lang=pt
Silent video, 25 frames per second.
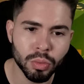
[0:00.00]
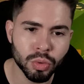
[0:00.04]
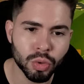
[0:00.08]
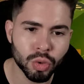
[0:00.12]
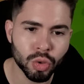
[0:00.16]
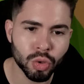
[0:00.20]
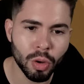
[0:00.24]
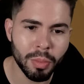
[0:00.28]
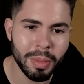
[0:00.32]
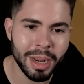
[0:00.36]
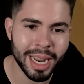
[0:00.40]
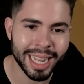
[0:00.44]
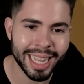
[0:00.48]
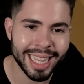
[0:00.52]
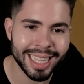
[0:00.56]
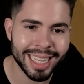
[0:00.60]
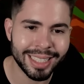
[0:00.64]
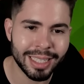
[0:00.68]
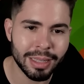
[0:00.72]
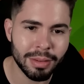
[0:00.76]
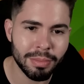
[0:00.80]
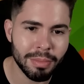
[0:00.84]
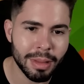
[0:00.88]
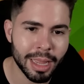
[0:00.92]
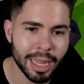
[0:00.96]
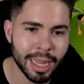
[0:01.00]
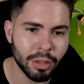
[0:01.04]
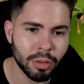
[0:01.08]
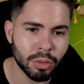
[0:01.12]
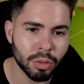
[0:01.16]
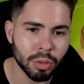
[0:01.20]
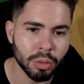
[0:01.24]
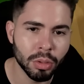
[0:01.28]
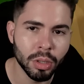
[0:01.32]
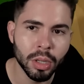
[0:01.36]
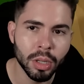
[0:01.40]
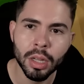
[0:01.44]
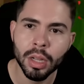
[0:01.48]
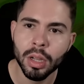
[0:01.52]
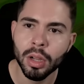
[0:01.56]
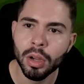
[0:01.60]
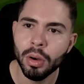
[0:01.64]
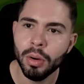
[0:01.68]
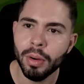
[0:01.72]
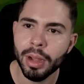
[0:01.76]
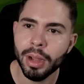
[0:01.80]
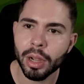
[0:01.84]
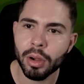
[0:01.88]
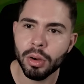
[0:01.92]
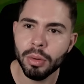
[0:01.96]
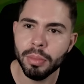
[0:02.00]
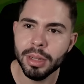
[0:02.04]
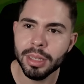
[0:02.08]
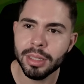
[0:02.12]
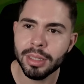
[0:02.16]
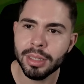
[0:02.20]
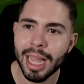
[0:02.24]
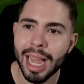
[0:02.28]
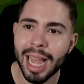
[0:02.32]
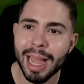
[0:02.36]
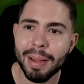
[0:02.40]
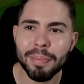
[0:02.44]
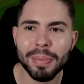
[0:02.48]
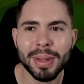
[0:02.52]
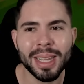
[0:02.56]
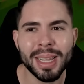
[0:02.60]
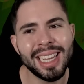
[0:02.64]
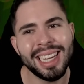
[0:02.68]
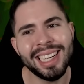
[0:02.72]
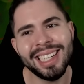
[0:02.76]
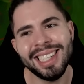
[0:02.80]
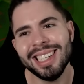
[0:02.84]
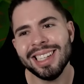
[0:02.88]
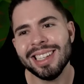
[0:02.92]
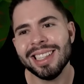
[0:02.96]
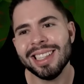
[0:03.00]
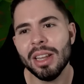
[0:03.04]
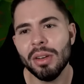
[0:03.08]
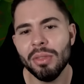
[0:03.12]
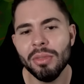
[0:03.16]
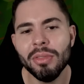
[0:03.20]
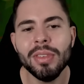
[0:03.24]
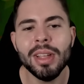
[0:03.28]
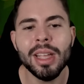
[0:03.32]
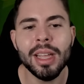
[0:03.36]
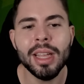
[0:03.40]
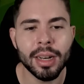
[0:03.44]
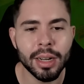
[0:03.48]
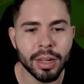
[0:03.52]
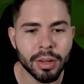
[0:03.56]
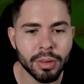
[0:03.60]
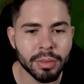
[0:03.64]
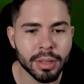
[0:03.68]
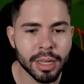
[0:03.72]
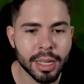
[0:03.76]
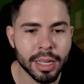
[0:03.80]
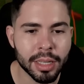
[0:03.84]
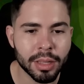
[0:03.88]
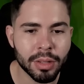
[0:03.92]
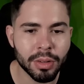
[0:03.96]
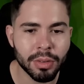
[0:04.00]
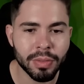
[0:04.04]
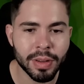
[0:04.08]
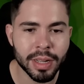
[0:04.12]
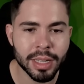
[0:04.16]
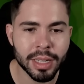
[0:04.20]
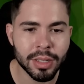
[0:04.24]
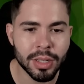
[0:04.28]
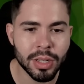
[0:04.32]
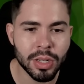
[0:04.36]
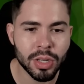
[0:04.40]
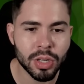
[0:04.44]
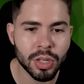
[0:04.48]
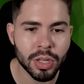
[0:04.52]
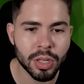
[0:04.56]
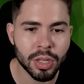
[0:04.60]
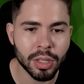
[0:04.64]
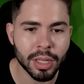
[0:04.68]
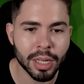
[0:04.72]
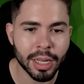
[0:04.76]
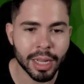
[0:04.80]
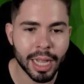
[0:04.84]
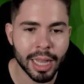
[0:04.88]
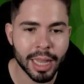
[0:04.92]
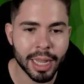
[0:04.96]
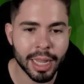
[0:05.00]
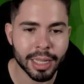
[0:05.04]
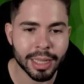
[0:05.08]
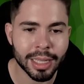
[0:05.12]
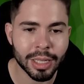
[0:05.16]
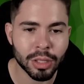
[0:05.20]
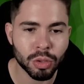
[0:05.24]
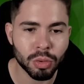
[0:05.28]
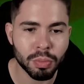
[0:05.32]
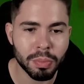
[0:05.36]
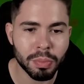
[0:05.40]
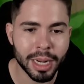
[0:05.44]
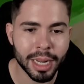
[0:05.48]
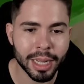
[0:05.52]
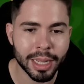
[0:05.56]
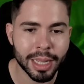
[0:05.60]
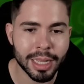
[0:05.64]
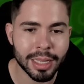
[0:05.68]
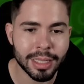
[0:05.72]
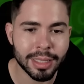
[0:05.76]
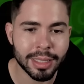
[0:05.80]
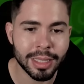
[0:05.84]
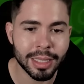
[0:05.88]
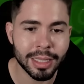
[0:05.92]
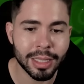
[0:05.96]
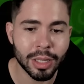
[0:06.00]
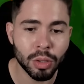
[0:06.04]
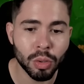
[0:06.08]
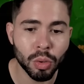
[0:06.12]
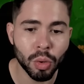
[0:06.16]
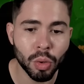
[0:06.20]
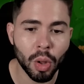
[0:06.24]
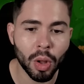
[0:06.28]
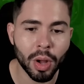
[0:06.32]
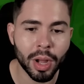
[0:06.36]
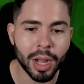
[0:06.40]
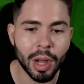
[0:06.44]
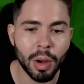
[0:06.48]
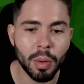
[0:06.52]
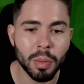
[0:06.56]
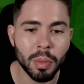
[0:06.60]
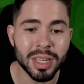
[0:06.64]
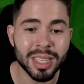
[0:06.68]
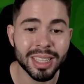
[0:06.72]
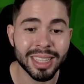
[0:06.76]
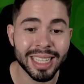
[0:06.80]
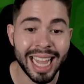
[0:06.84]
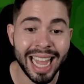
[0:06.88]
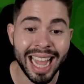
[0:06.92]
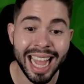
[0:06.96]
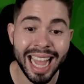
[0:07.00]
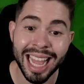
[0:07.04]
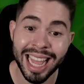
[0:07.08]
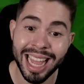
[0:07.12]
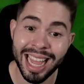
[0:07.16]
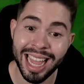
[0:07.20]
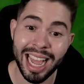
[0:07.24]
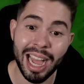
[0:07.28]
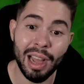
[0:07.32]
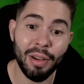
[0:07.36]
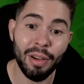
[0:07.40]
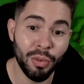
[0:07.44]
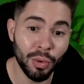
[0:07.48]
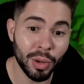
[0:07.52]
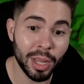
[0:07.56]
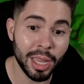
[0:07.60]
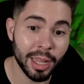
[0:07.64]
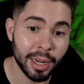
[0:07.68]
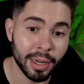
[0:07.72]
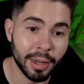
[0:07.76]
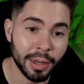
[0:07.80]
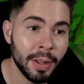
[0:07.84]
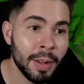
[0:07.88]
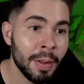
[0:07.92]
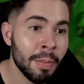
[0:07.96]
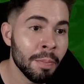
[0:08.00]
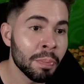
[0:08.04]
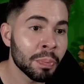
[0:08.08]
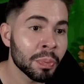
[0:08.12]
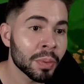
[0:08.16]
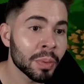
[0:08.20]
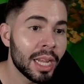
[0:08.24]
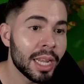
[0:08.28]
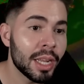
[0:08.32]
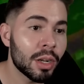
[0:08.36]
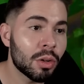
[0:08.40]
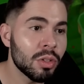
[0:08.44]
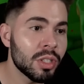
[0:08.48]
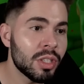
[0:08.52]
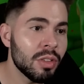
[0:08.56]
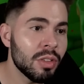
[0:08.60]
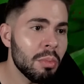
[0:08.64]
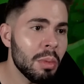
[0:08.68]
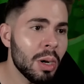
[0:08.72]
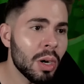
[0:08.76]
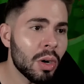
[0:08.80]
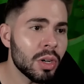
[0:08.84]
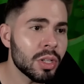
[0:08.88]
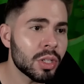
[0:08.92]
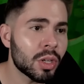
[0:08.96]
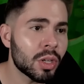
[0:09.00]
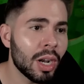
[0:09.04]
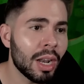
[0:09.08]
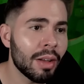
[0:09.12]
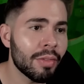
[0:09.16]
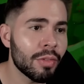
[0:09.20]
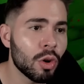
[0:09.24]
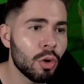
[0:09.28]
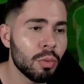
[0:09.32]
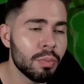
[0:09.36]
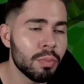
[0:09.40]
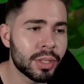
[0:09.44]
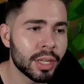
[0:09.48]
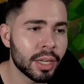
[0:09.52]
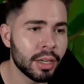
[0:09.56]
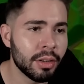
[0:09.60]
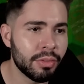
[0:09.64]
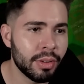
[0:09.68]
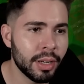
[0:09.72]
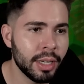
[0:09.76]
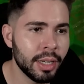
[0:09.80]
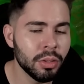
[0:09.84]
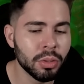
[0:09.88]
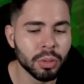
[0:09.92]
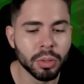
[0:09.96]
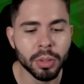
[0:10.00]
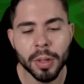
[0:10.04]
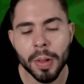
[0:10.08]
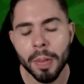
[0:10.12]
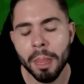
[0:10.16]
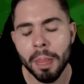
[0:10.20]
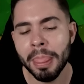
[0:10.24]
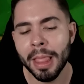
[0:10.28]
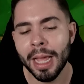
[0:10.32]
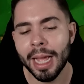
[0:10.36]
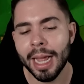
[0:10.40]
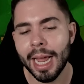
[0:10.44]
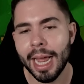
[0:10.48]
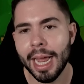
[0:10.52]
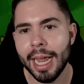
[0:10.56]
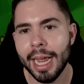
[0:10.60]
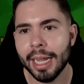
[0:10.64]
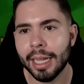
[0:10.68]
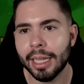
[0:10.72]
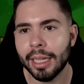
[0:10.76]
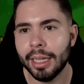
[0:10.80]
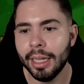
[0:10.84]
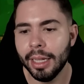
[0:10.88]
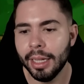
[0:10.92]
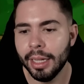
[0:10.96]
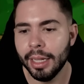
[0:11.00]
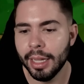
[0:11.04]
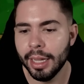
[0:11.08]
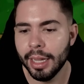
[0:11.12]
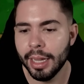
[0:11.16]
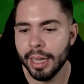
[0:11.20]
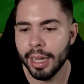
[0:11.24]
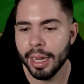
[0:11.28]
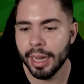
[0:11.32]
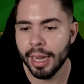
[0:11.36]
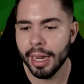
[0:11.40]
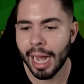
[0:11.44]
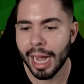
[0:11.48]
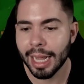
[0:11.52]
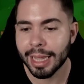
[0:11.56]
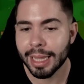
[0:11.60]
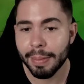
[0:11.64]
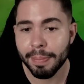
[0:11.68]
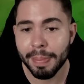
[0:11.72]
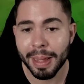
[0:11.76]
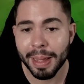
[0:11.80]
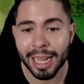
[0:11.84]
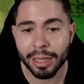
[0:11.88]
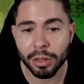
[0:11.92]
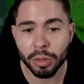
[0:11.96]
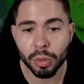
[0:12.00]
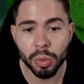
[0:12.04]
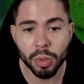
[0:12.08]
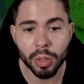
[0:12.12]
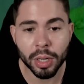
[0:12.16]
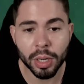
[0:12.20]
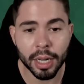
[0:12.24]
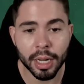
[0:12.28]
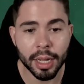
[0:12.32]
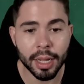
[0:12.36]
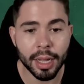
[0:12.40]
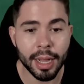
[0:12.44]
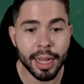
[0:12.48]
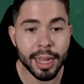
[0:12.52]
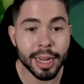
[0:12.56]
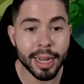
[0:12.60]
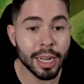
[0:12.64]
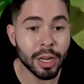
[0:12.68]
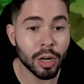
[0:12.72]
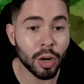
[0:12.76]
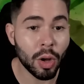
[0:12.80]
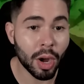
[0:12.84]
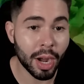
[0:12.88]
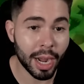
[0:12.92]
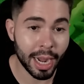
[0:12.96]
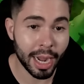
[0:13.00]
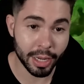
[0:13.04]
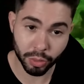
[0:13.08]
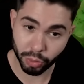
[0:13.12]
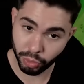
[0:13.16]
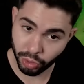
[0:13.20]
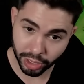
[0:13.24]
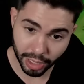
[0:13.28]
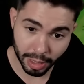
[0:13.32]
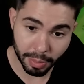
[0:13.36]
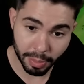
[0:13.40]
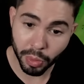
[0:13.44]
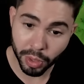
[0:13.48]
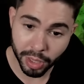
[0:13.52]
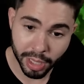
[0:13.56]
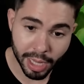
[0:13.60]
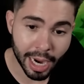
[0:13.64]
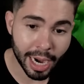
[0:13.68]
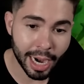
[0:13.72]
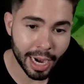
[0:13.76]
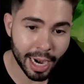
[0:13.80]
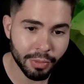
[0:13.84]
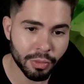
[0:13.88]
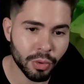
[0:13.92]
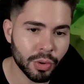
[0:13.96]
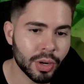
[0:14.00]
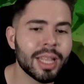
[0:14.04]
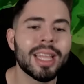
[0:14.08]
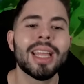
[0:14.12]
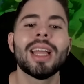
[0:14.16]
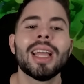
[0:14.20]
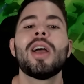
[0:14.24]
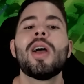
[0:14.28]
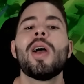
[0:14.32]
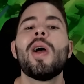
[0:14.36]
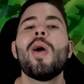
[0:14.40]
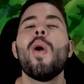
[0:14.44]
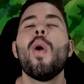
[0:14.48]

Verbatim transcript: com sobreaquecimento. Ué, como assim? Ah, é porque a gente tá no verão, né? Então faz sentido, a galera tá superaquecida no local onde tá a fogueira. Inclusive, uma coisa que eu lá venho observando é que a temperatura em locais onde tem muita árvore